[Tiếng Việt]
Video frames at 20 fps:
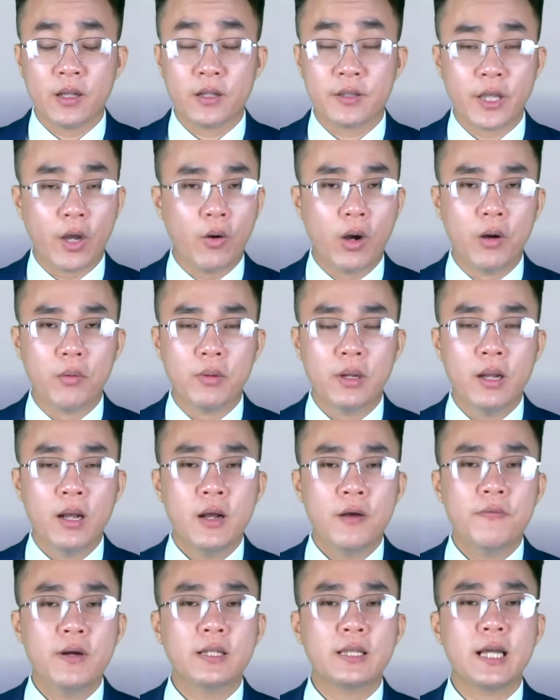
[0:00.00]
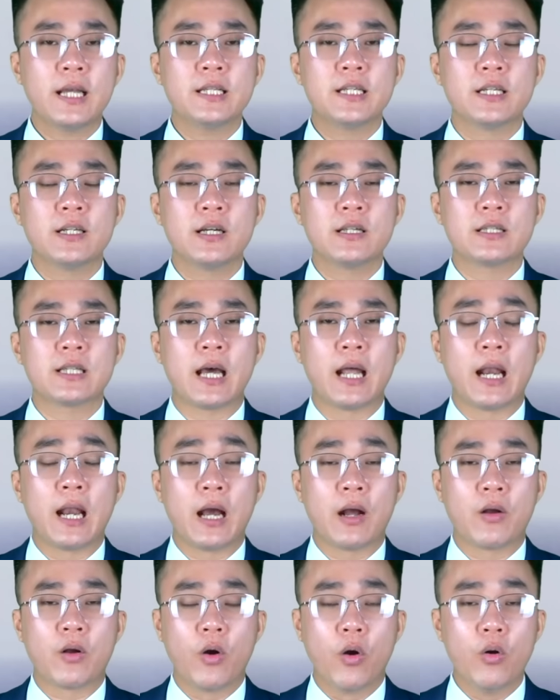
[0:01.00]
Theo ông, phương Tây chỉ đơn giản
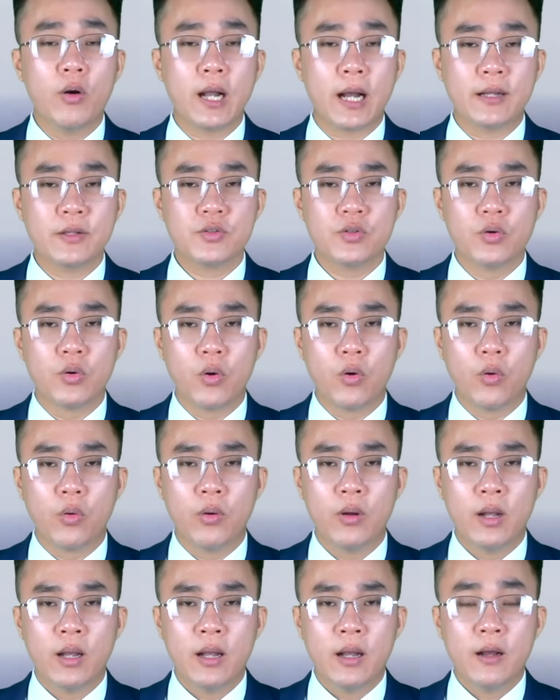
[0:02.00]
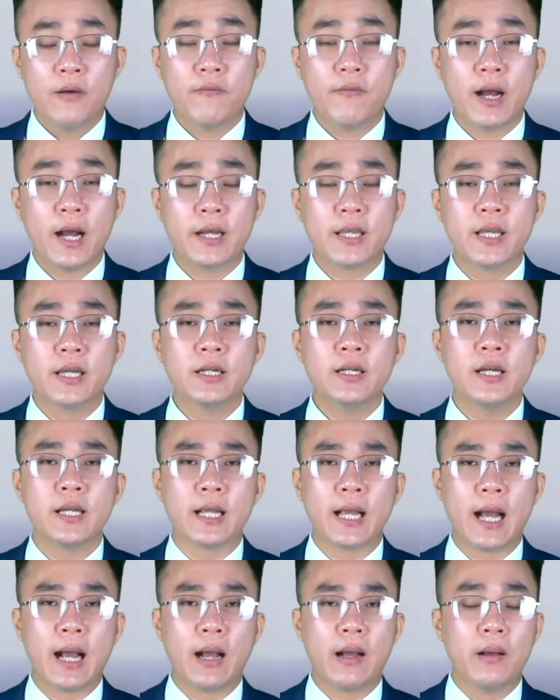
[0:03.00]
là cố gắng du ngủ và khiến người
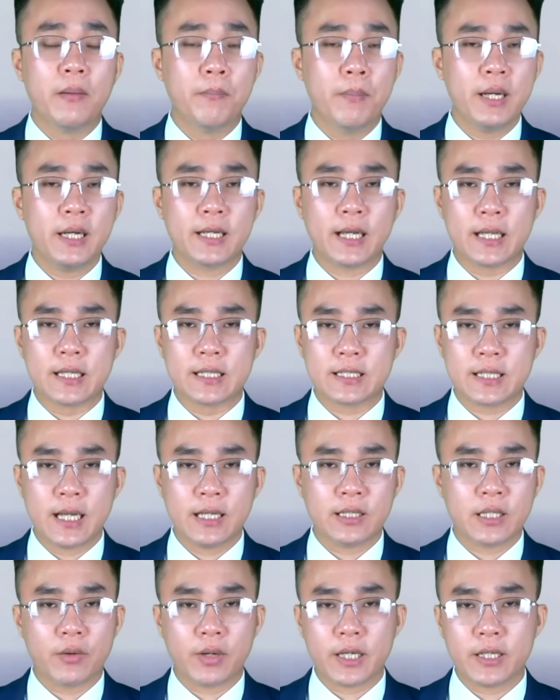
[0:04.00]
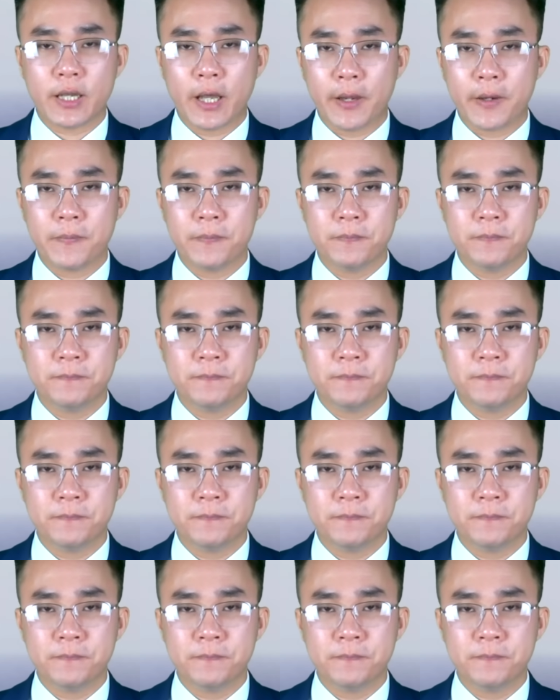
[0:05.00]
Nga mất cảnh giác theo cách này.